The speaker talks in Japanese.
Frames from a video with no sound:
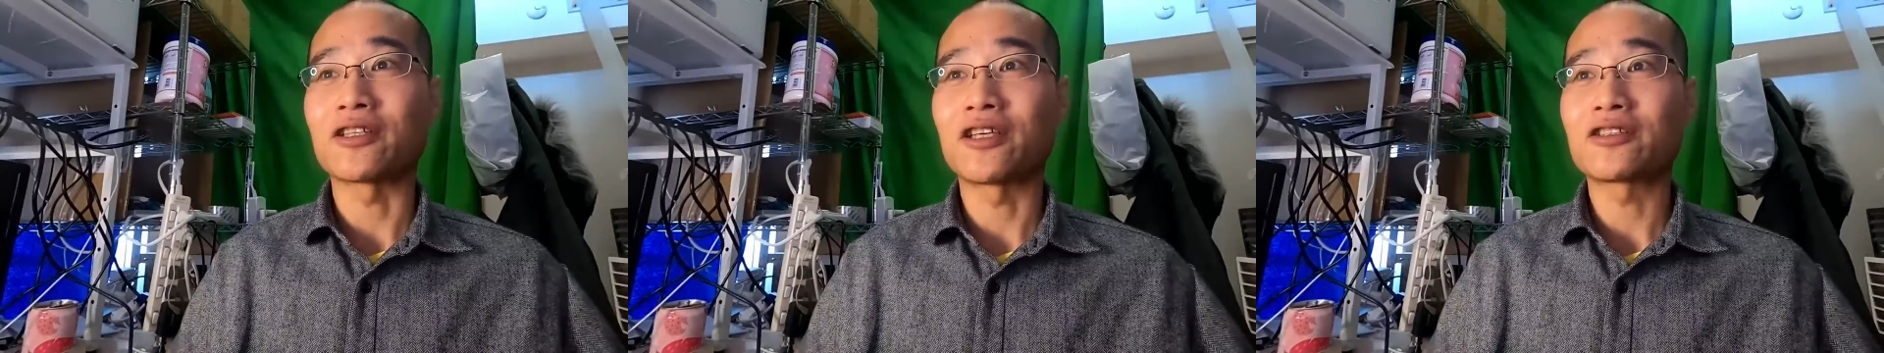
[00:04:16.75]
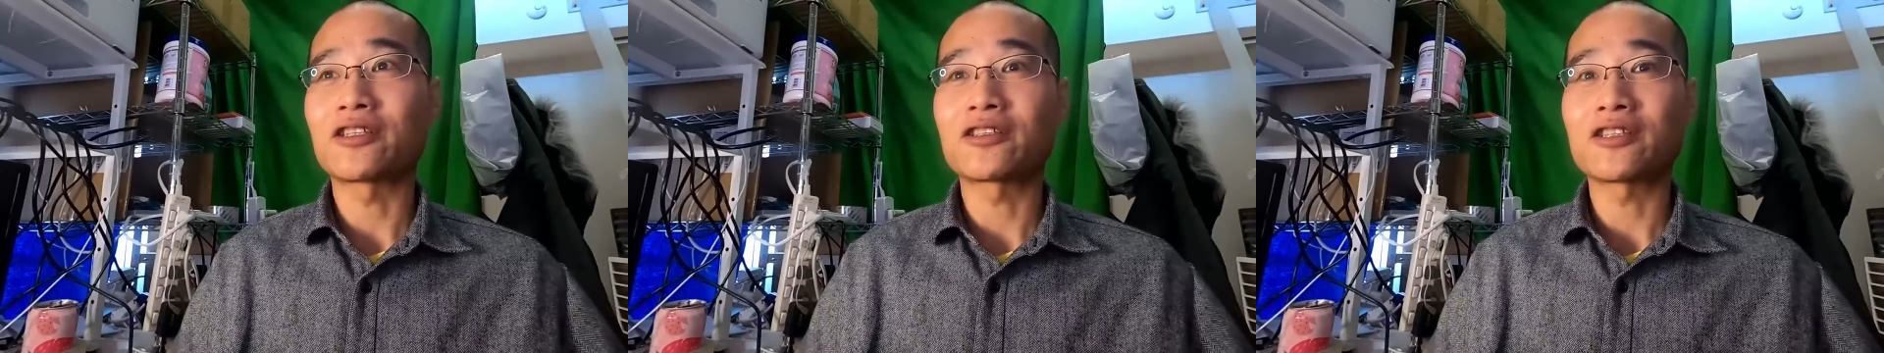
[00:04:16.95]

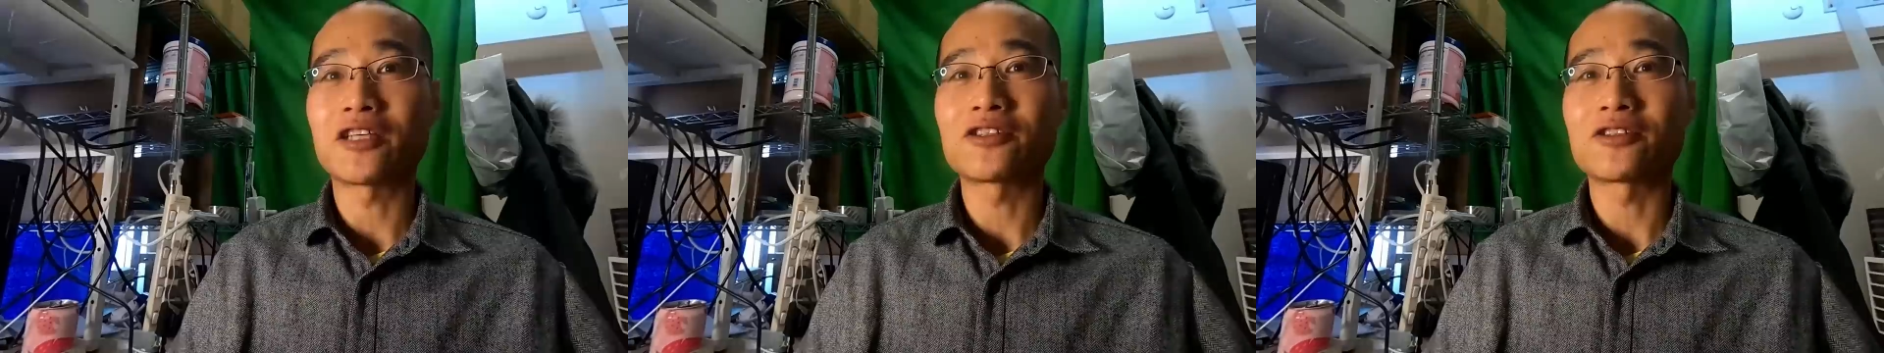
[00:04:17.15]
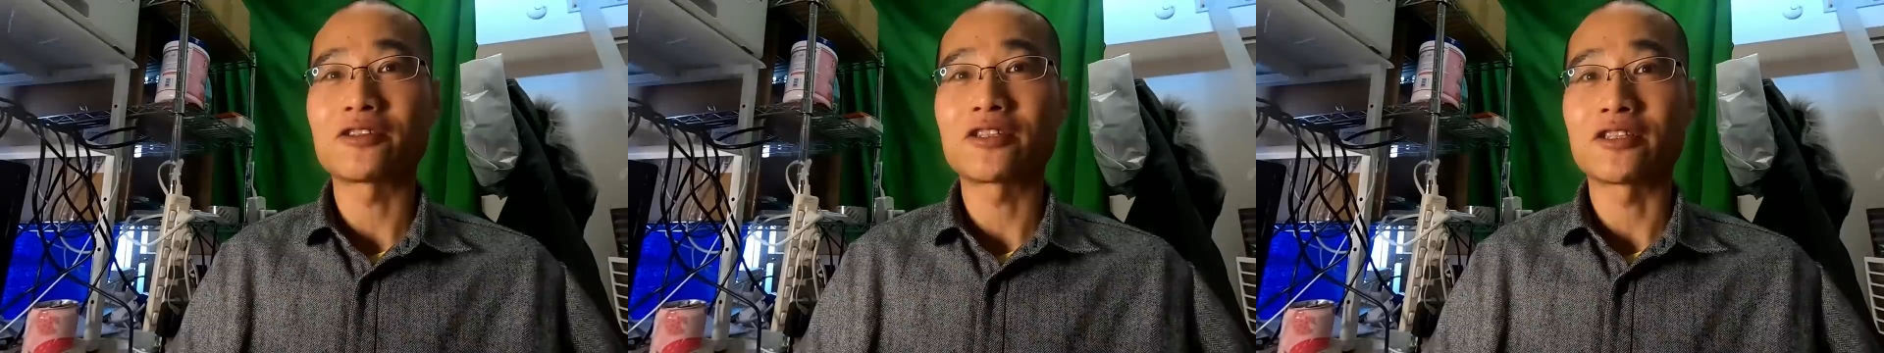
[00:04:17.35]
平成
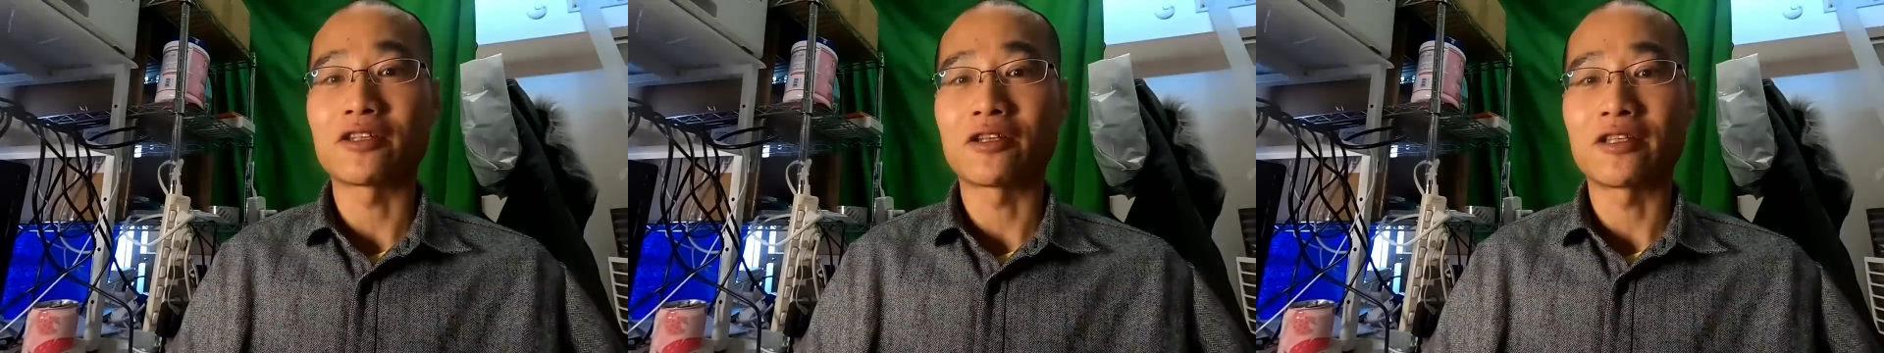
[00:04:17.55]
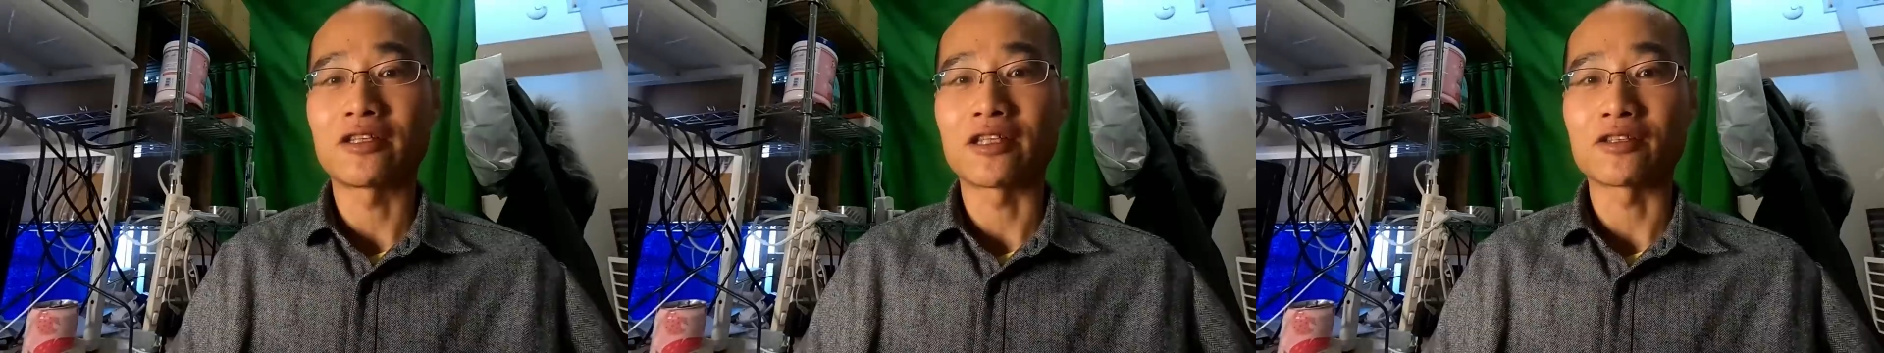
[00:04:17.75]

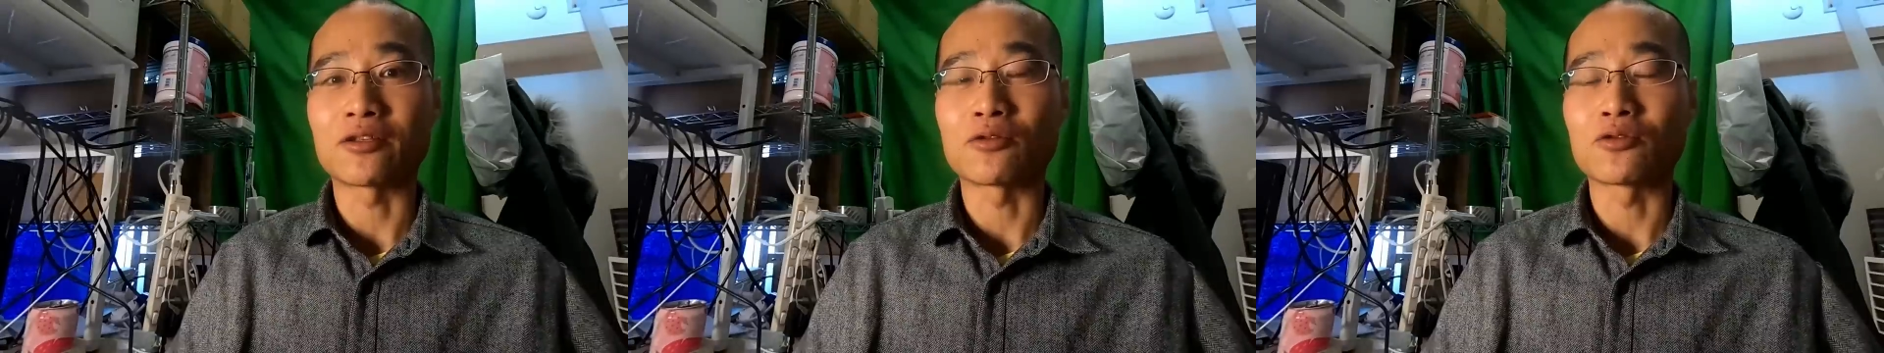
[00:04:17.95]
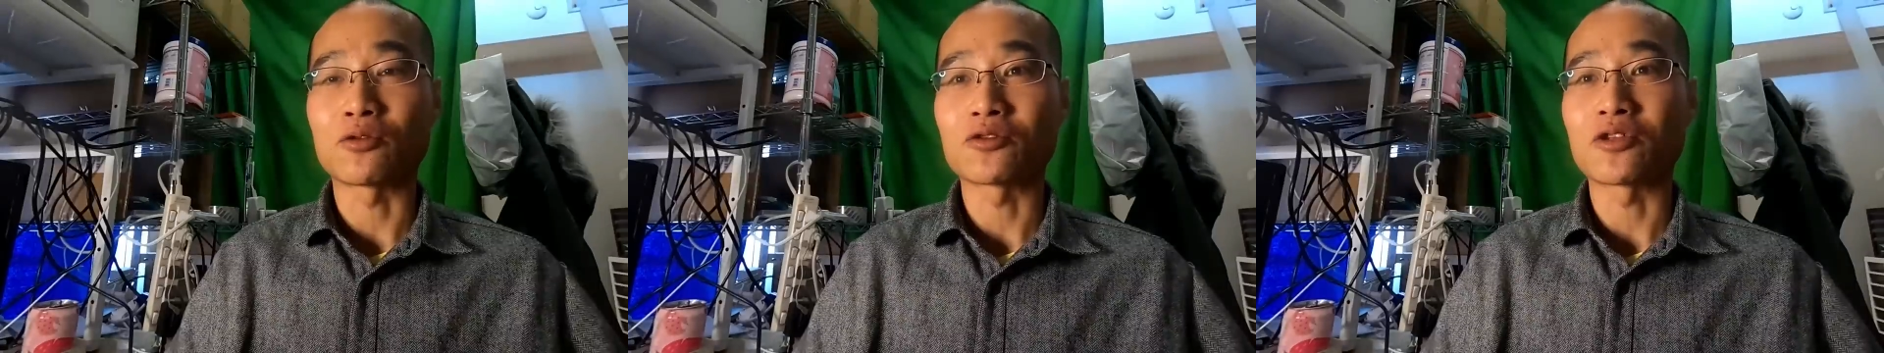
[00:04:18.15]
31年に
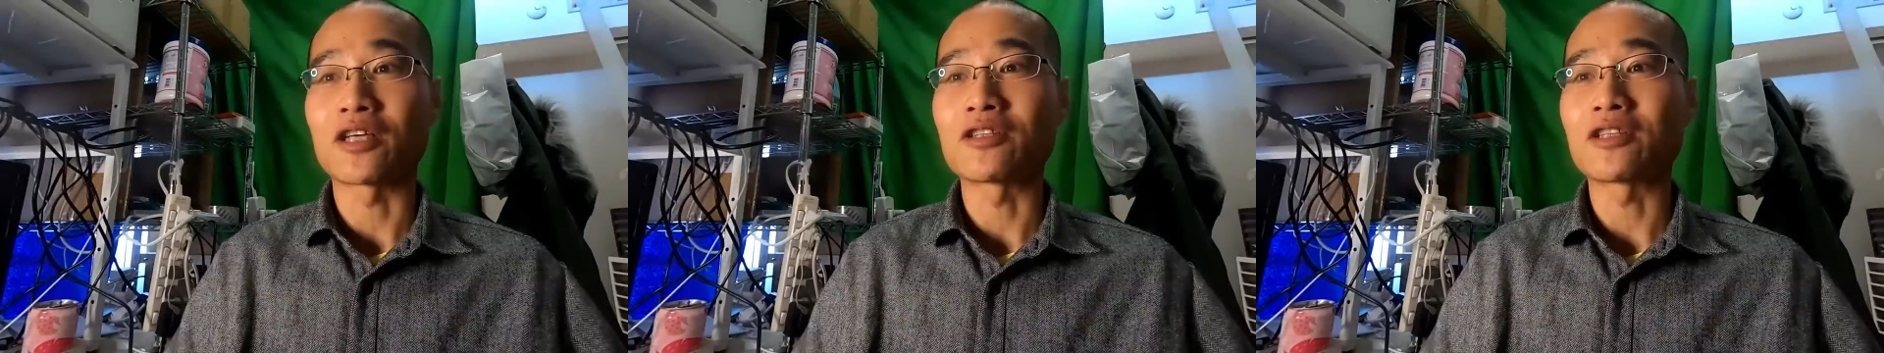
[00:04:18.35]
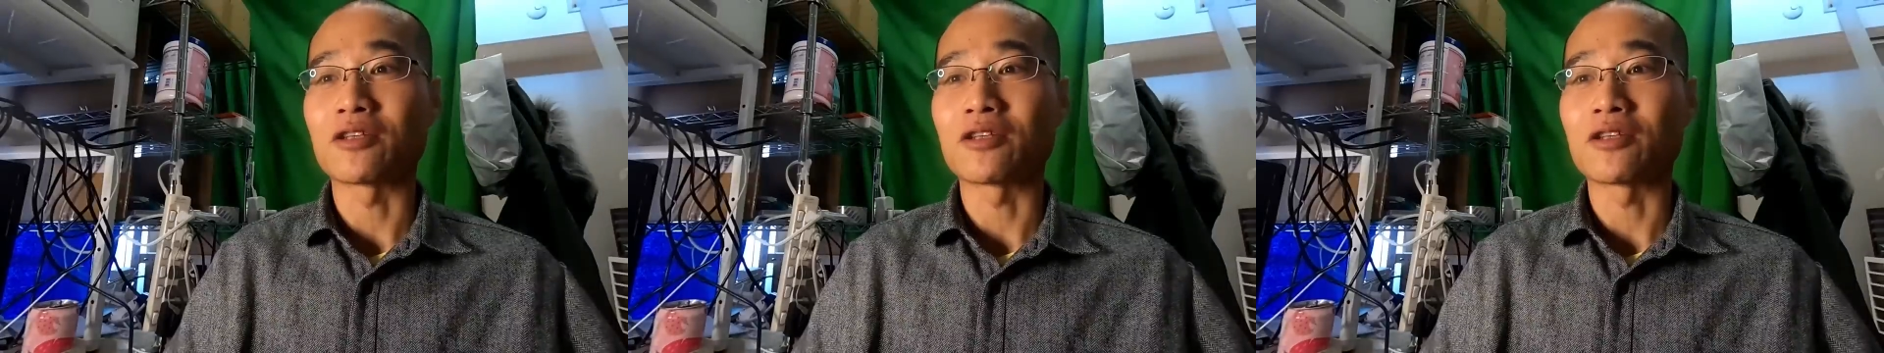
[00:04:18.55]
このことあっ